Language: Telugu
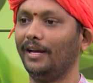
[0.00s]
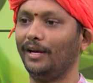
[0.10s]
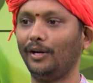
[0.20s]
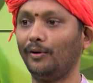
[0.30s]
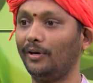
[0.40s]

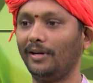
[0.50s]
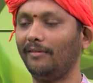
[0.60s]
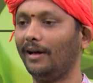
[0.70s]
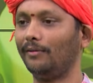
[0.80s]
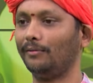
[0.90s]
ఇంట్లో కూడా
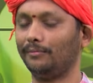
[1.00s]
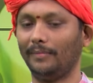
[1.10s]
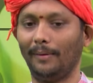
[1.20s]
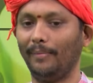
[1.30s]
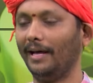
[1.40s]
వాళ్ళు
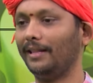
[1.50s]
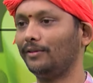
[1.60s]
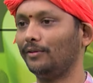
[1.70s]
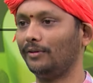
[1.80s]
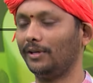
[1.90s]
ఆ
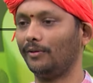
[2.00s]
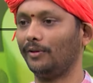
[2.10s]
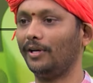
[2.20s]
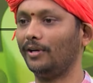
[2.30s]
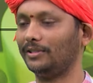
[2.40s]
బాధతో
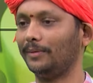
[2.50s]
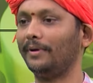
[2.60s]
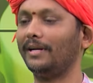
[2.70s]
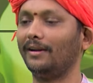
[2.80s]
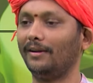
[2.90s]
ఉండకూడదు ఇంట్లో
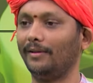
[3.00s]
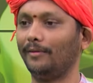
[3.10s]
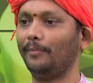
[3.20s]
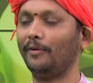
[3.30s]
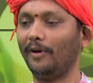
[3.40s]
చెప్పేటలేదు
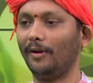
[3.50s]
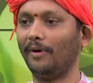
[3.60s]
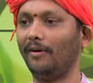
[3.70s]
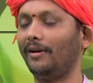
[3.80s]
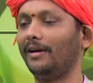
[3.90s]
ఇప్పుడు వాళ్ళ
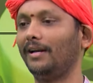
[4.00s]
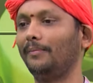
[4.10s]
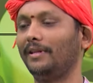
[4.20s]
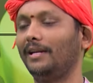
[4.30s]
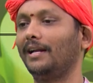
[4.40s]
మావయ్య
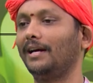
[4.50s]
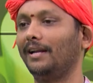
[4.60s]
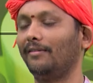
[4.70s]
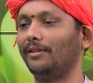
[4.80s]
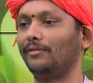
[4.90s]
కానీ పెదనాన్న
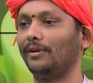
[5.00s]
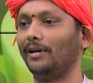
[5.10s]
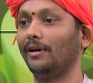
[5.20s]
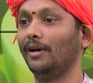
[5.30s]
కానీ ఎవరైతే ఉన్నా